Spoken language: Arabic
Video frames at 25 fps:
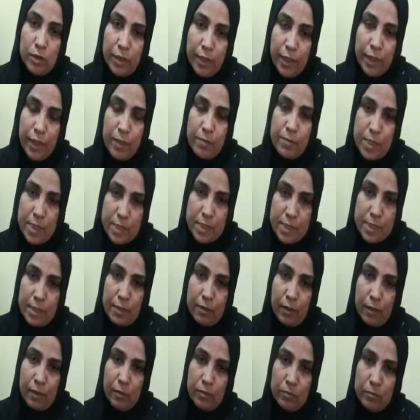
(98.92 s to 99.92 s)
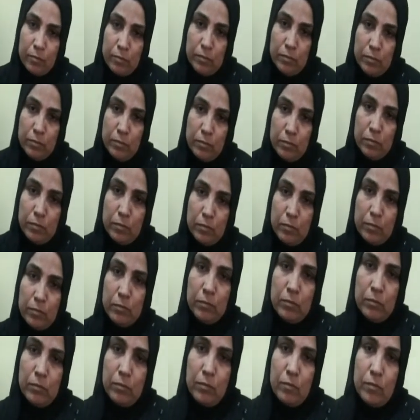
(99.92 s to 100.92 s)
5 6
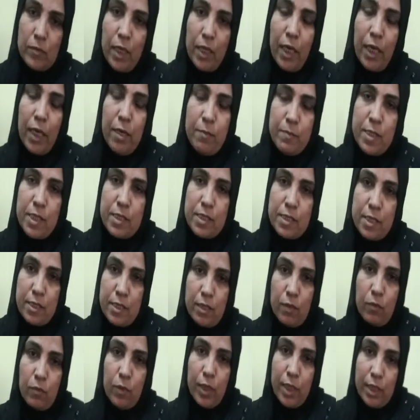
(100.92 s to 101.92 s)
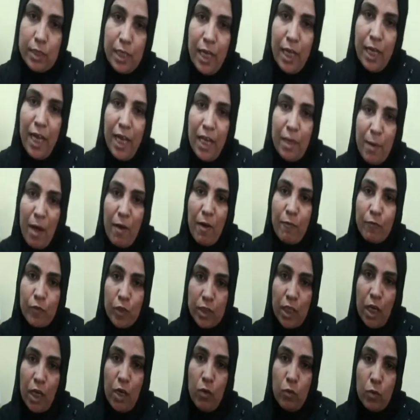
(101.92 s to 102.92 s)
5 6 وكانت الحالة بقى في
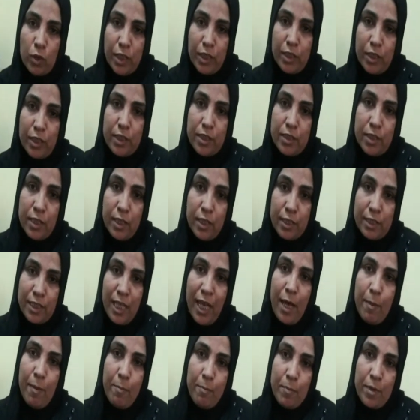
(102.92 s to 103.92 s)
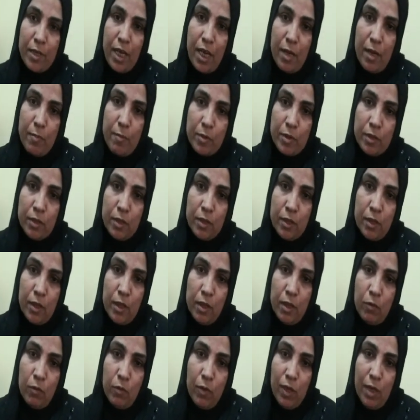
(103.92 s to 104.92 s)
تدهور تام جامد
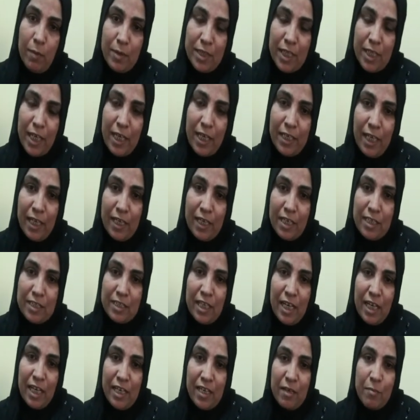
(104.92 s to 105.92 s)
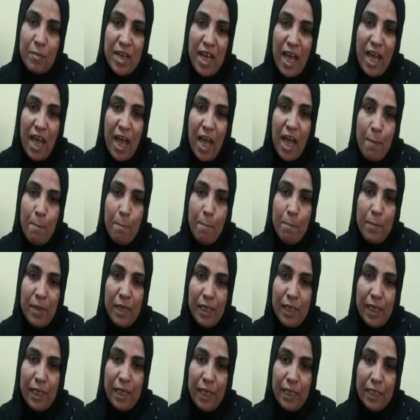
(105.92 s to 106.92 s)
ولما دخلنا على النت لقينا من اهم
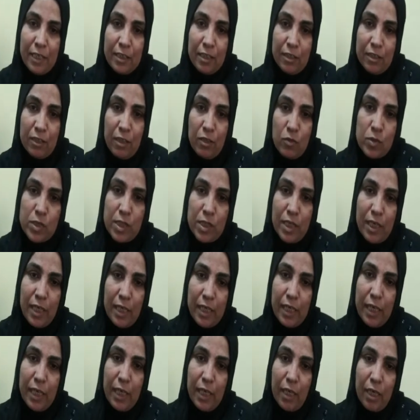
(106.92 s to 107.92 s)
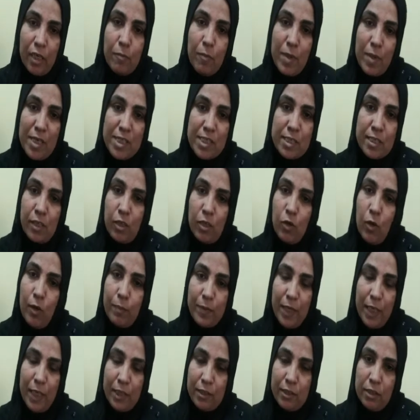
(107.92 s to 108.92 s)
العلاج التيتانوس اللي هي المصل اللي هو
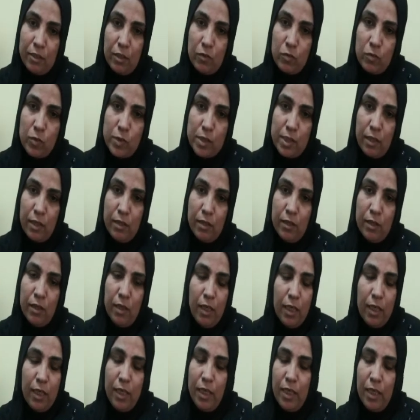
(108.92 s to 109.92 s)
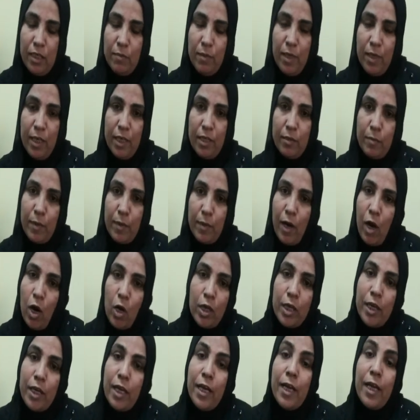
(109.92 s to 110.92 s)
بتاع التيتانوس ده اللي احنا
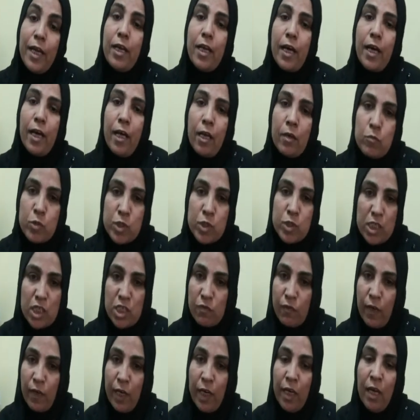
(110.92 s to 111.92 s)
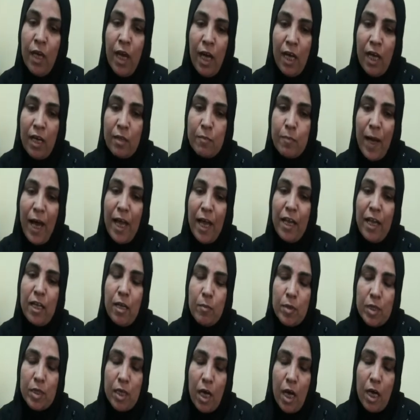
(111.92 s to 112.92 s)
ما اللي المستشفى قالت
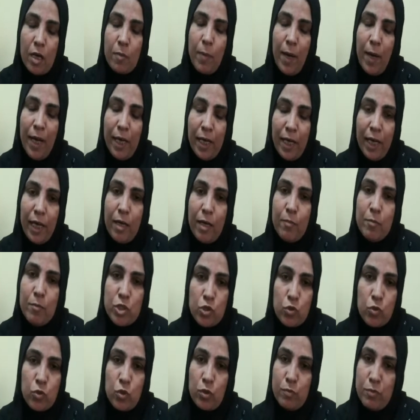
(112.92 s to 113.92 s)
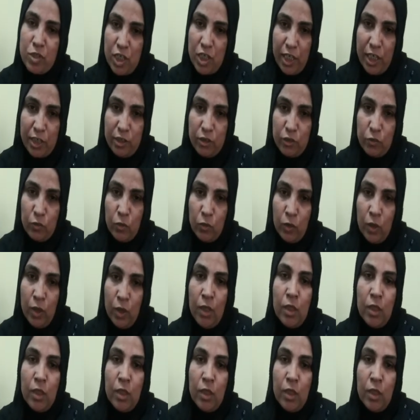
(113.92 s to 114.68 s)
بقالنا من اربع لخمس شهور مش لاقيينه